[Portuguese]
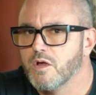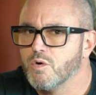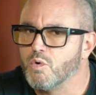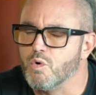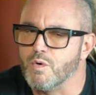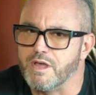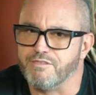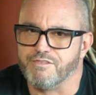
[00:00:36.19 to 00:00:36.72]

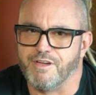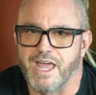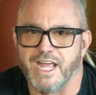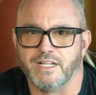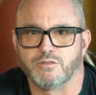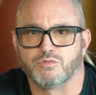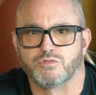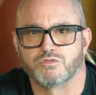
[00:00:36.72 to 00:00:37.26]
com
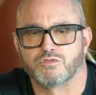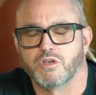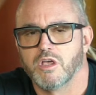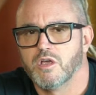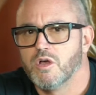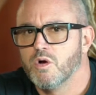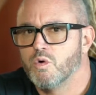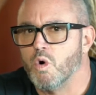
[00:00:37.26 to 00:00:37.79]
eventos,
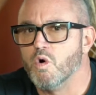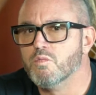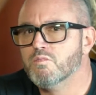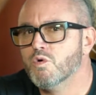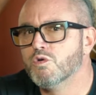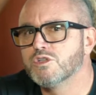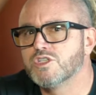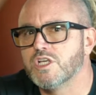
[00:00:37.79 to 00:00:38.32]
com
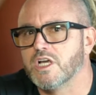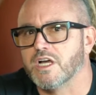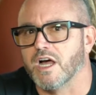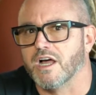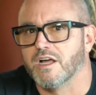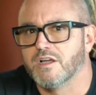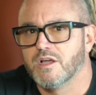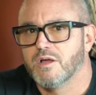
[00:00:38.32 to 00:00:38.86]

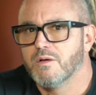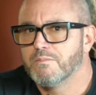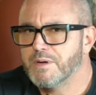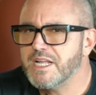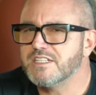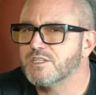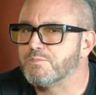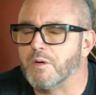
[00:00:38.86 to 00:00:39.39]
música,
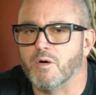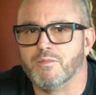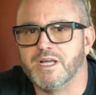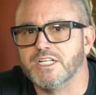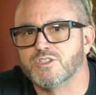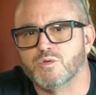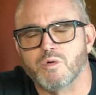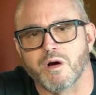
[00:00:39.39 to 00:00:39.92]

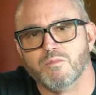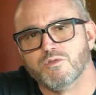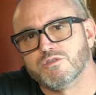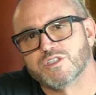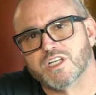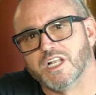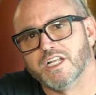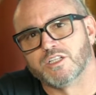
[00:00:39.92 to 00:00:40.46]
principalmente com a
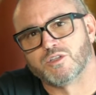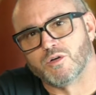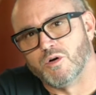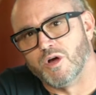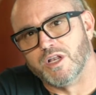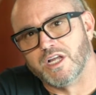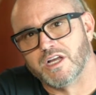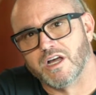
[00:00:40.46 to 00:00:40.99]
música
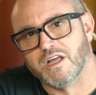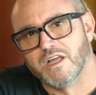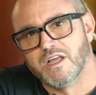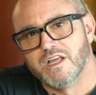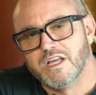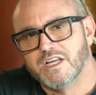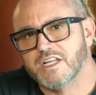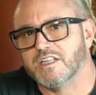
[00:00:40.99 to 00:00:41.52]
eletrônica,
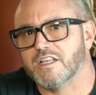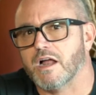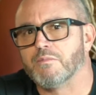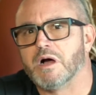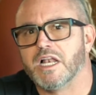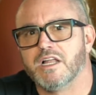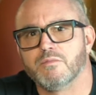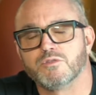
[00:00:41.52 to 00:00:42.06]
que
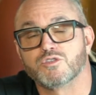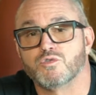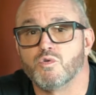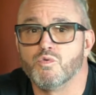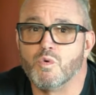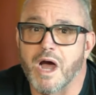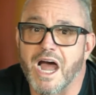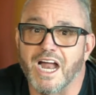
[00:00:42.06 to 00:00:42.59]
trabalhamos
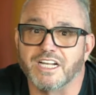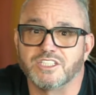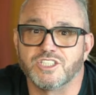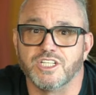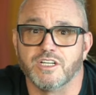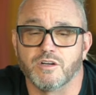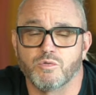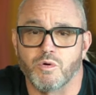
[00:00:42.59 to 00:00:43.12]
com
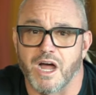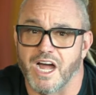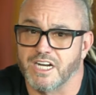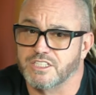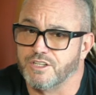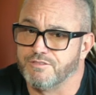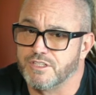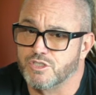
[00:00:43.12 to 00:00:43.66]
arte, com a
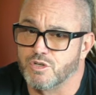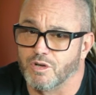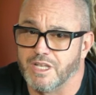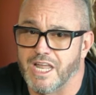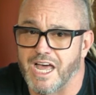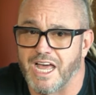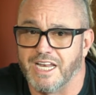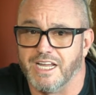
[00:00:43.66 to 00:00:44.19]
arte
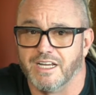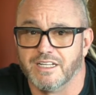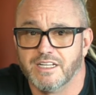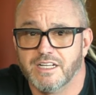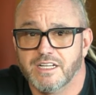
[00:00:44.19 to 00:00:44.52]
visionária,